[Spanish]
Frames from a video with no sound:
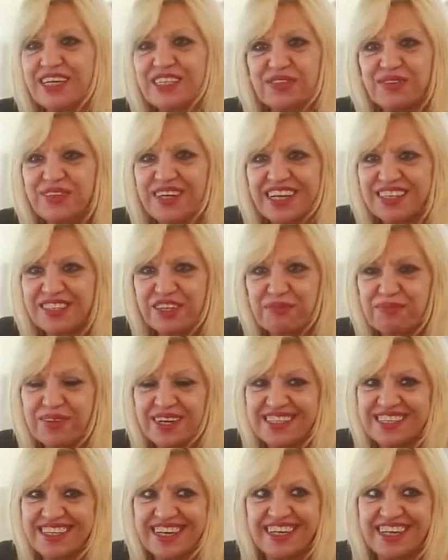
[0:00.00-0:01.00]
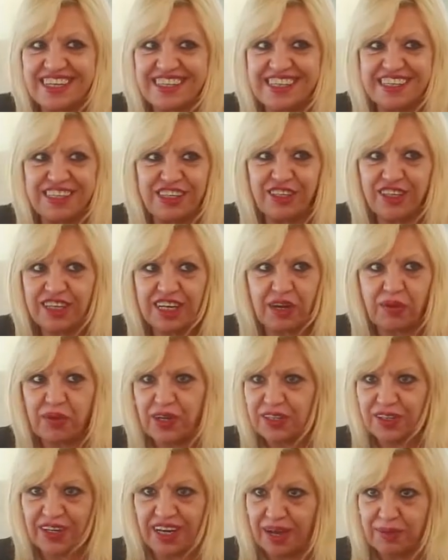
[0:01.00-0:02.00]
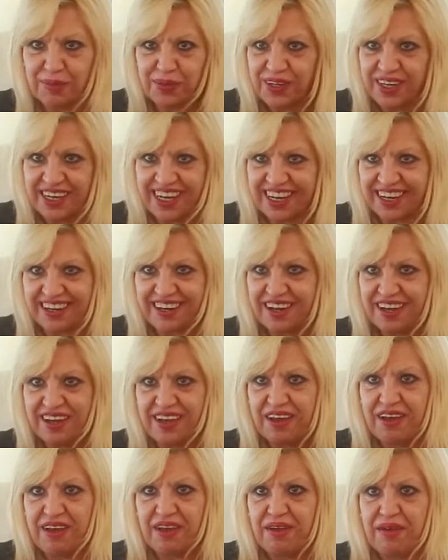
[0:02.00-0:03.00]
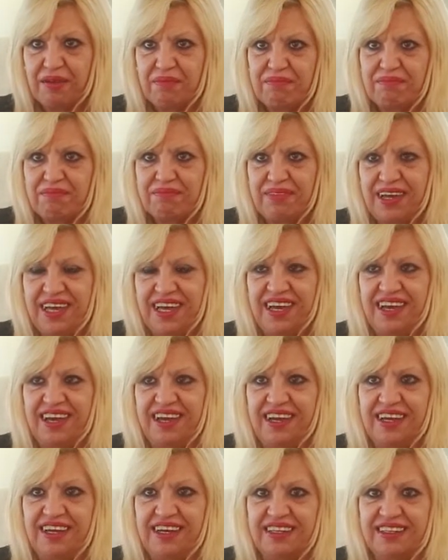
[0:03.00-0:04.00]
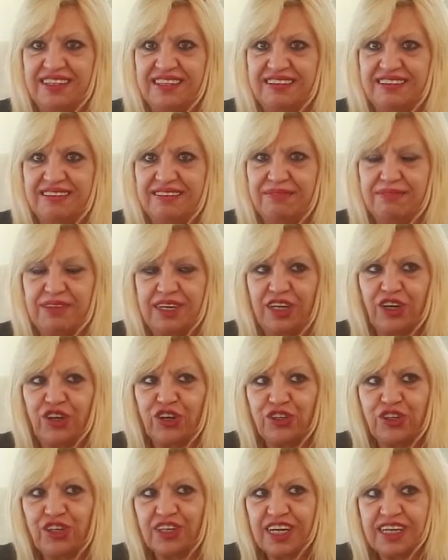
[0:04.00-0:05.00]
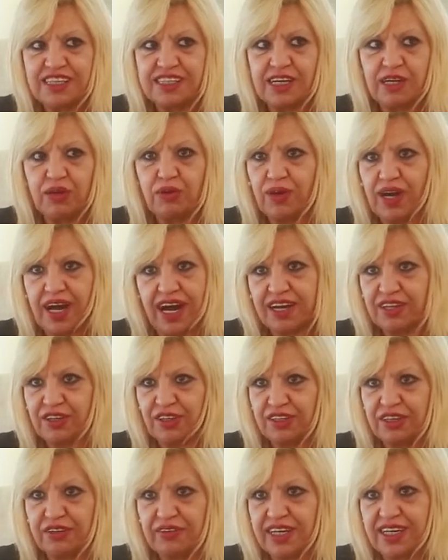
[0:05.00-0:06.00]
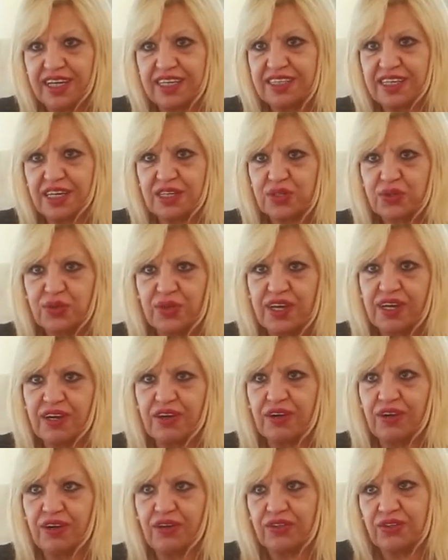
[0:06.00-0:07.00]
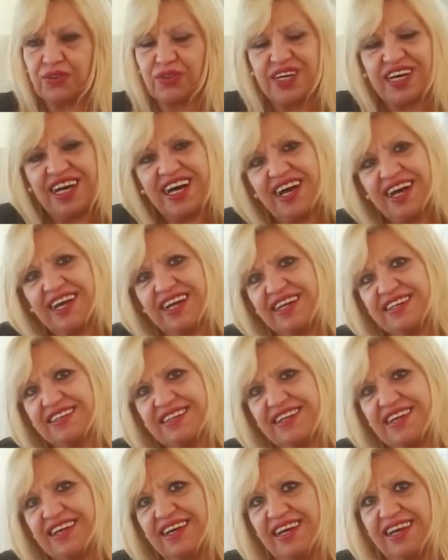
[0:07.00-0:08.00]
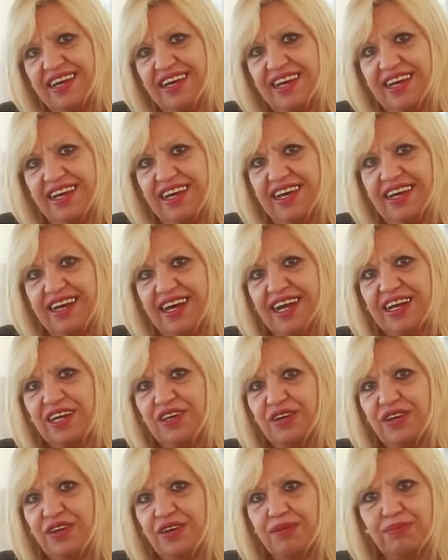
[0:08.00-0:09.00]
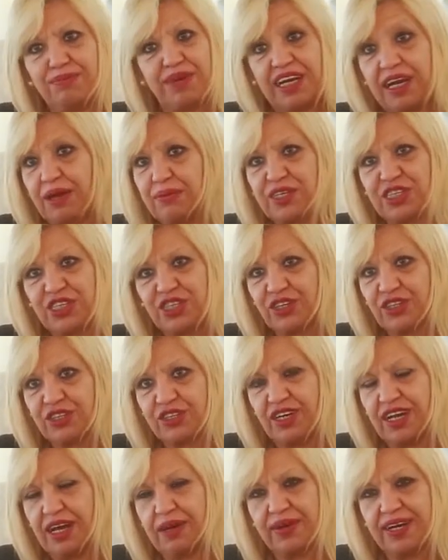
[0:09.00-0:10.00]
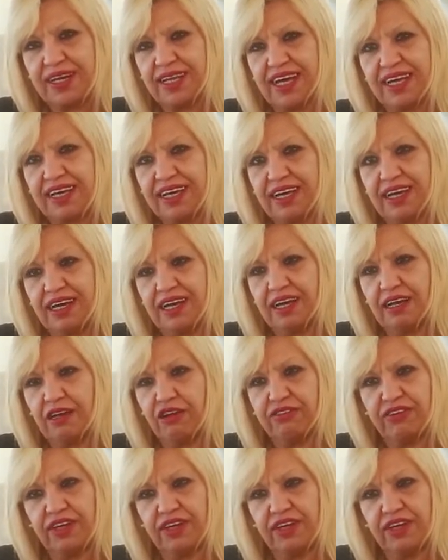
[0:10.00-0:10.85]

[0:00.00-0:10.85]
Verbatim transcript: a ser una sorpresa en el sentido de que cuando la mujer eh, conozca ese lugar donde van a ser su hijo o su hija es, algo maravilloso. La verdad que lo